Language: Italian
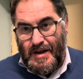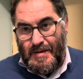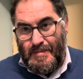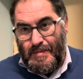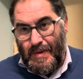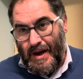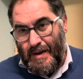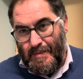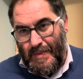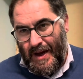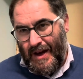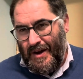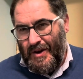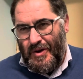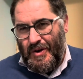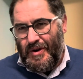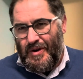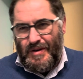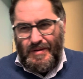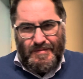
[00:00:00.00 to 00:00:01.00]
ma è
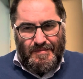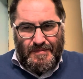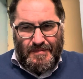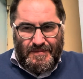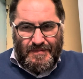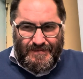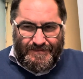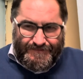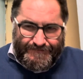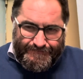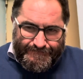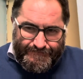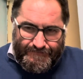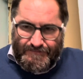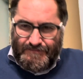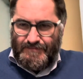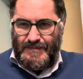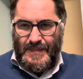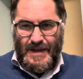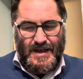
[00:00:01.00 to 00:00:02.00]
bello
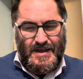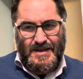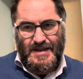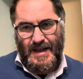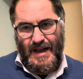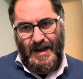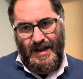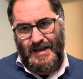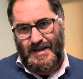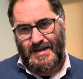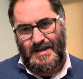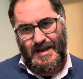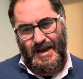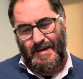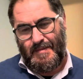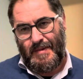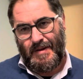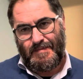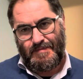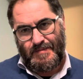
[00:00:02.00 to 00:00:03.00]
mm, stare
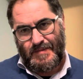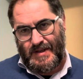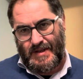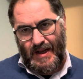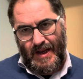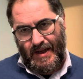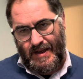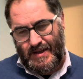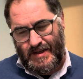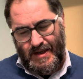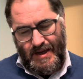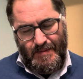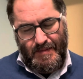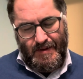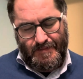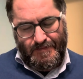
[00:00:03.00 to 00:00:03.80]
insieme, stare insieme.